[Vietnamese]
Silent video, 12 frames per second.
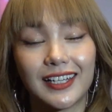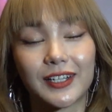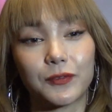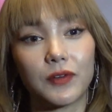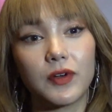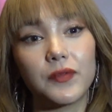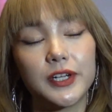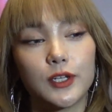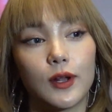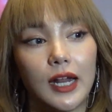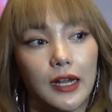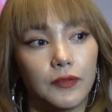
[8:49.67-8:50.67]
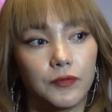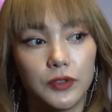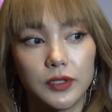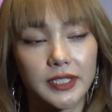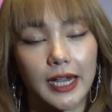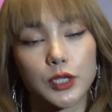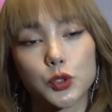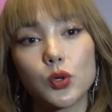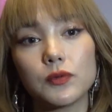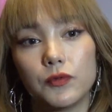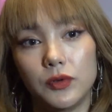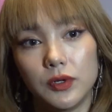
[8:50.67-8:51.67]
à, và với vai trò là vừa sản
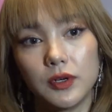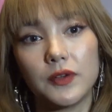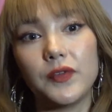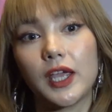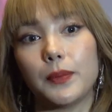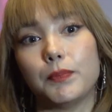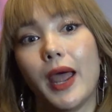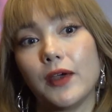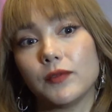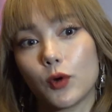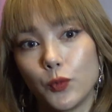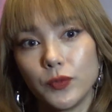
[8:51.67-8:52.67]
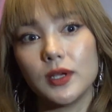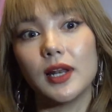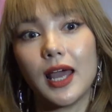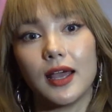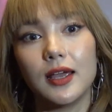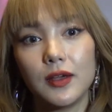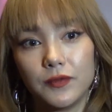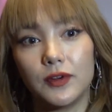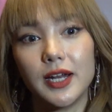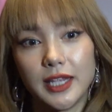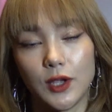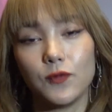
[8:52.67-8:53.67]
xuất vừa viết kịch bản và cũng như là
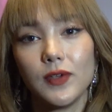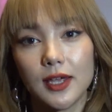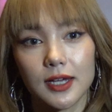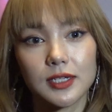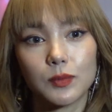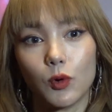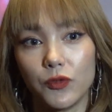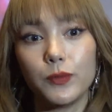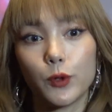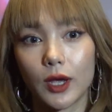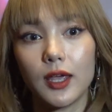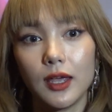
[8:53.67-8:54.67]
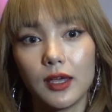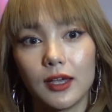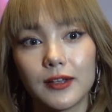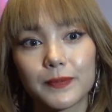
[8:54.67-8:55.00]
vừa là diễn viên ở trong bộ phim thoát ế